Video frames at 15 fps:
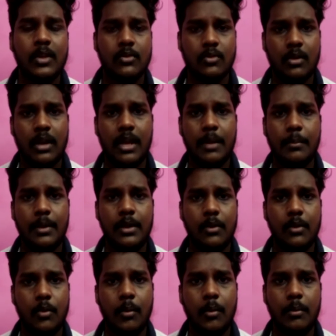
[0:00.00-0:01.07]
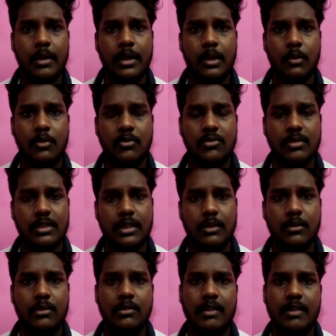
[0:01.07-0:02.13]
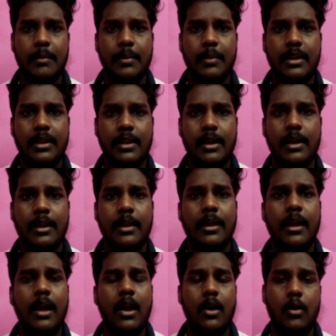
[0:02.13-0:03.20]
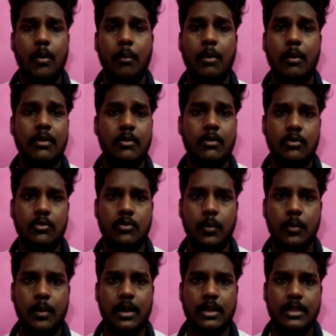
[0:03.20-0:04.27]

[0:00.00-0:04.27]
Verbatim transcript: சொன்னால் எப்படி இருக்கும் அப்படிங்கிற ஒரு விஷயத்த ஒன்று ட்ரை பண்ணியிருக்காரு ரொம்பவே ஒரு சூப்பராக